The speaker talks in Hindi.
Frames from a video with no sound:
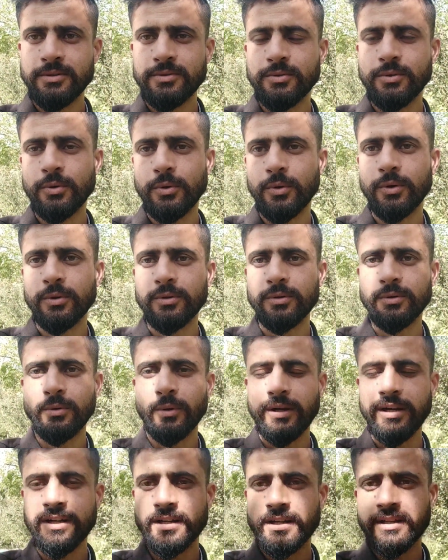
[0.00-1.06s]
जो
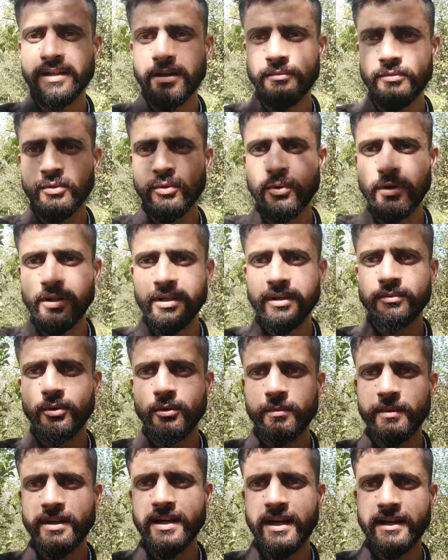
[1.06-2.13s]
क्वालिटी है फ्रूट की वो
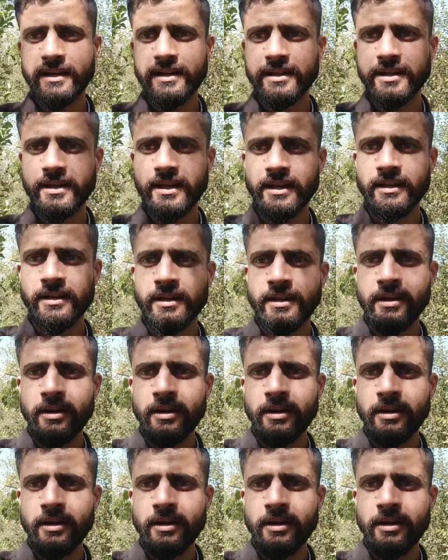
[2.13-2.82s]
भी घट रही है